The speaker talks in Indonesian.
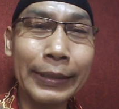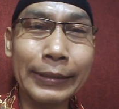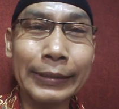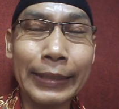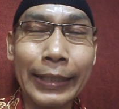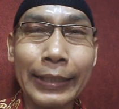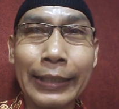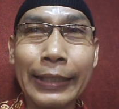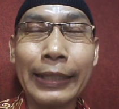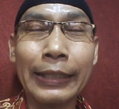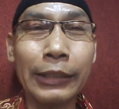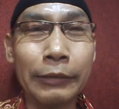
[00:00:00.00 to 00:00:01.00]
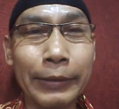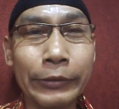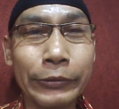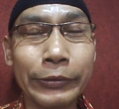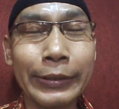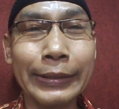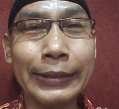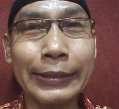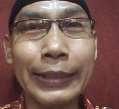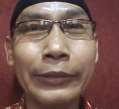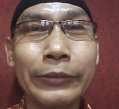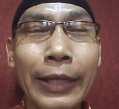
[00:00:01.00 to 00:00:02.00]
menjadi resah termasuk
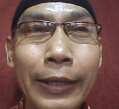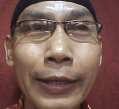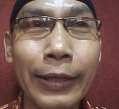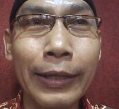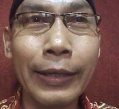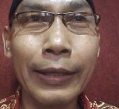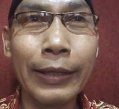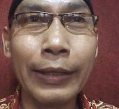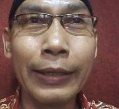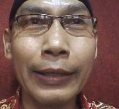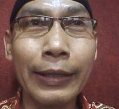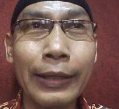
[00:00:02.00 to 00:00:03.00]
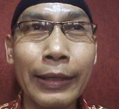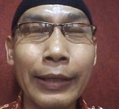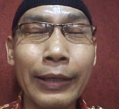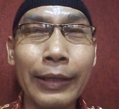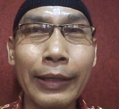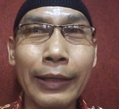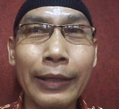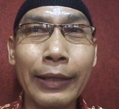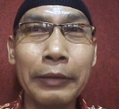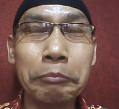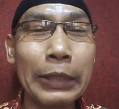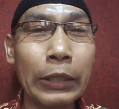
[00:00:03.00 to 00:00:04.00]
kita juga
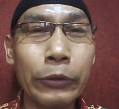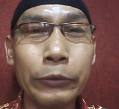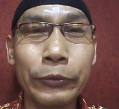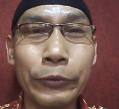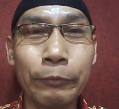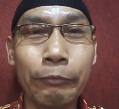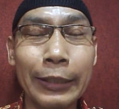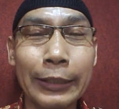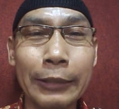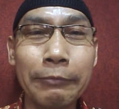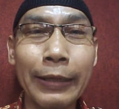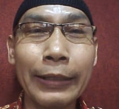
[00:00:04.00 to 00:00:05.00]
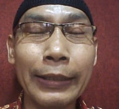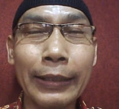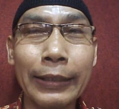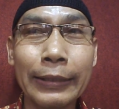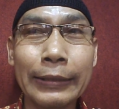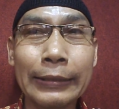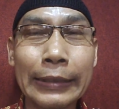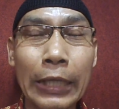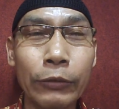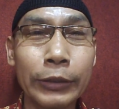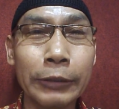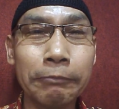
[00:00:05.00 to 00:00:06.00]
uh, mengeluh bagaimana
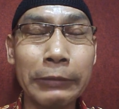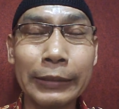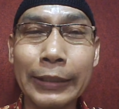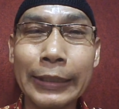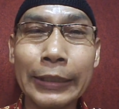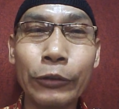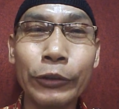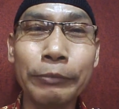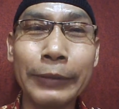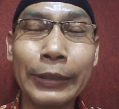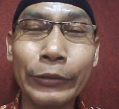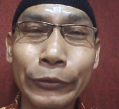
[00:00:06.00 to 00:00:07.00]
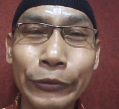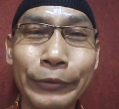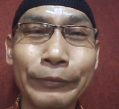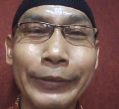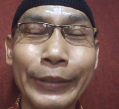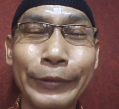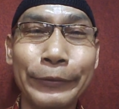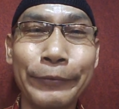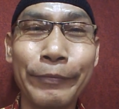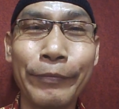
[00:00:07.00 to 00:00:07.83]
kalau seperti ini terus menerus gitu.